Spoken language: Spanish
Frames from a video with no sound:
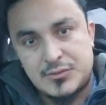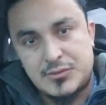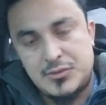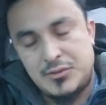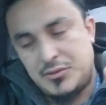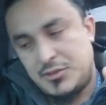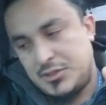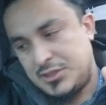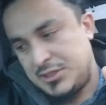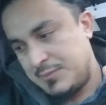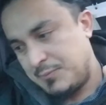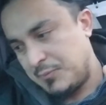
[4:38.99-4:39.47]
yo
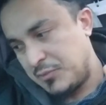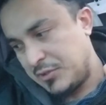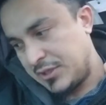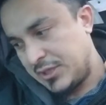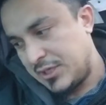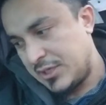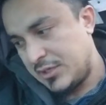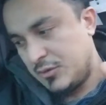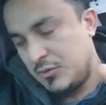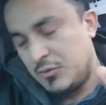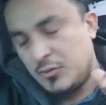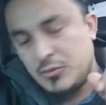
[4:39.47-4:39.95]
no sé por
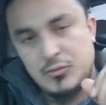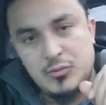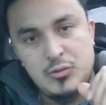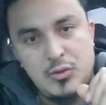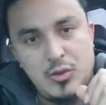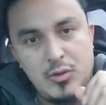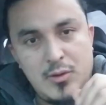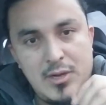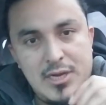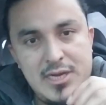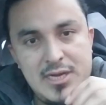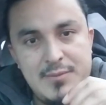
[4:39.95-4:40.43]
qué
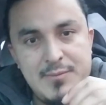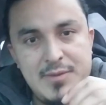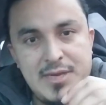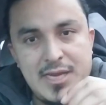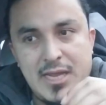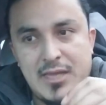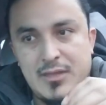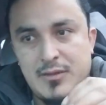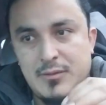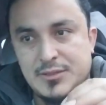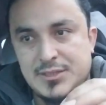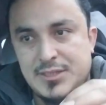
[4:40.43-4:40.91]
no lo ha
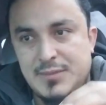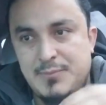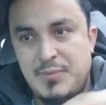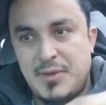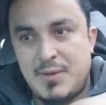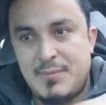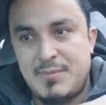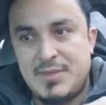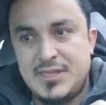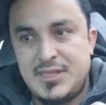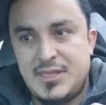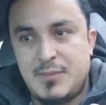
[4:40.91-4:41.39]
eliminado,
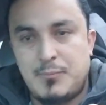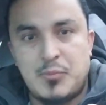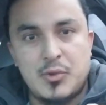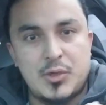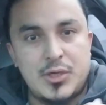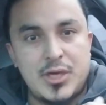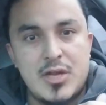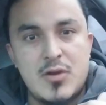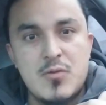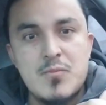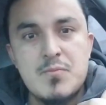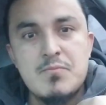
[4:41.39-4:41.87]
simplemente
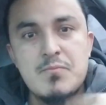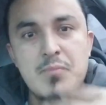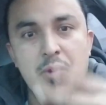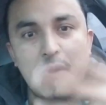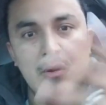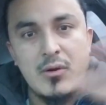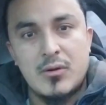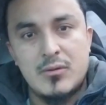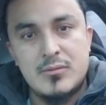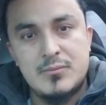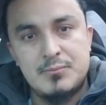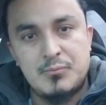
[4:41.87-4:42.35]
porque es un
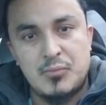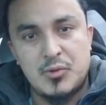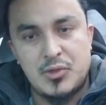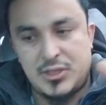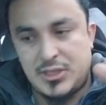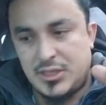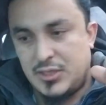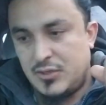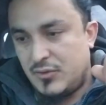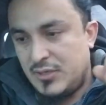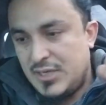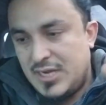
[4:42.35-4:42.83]
bocón,
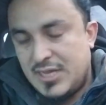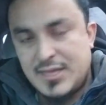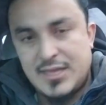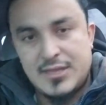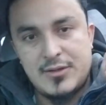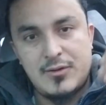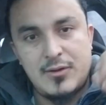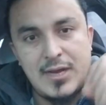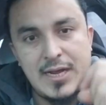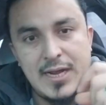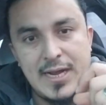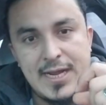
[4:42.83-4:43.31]
porque no le ha
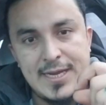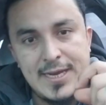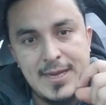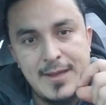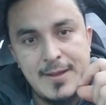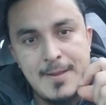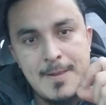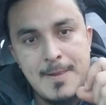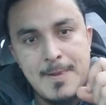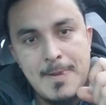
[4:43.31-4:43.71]
dado la gana.